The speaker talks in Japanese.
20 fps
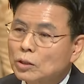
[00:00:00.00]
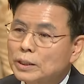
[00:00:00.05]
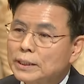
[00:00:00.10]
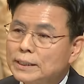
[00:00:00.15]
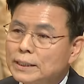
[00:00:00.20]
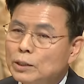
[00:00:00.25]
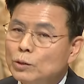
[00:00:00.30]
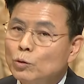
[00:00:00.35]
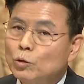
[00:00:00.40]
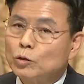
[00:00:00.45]

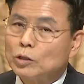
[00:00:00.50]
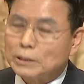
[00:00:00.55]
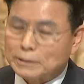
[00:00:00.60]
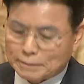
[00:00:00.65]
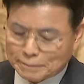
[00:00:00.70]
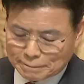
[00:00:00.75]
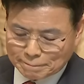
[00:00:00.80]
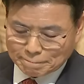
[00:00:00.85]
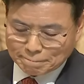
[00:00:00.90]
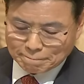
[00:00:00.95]
しかしよ
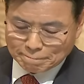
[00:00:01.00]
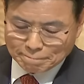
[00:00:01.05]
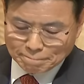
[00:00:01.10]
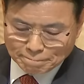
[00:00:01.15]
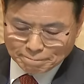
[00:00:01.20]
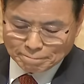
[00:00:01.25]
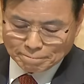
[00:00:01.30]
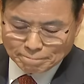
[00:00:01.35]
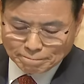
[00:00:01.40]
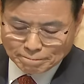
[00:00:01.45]
り根本
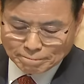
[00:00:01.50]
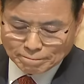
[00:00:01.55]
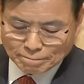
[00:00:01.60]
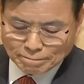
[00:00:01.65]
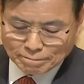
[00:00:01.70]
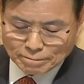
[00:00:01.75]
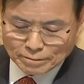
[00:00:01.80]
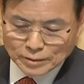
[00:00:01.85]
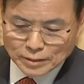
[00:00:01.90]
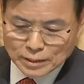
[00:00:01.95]
的な理
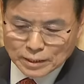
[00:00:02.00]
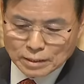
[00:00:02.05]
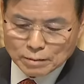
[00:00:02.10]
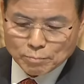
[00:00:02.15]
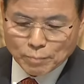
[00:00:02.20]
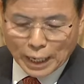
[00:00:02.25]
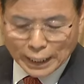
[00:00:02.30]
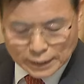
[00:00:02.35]
由は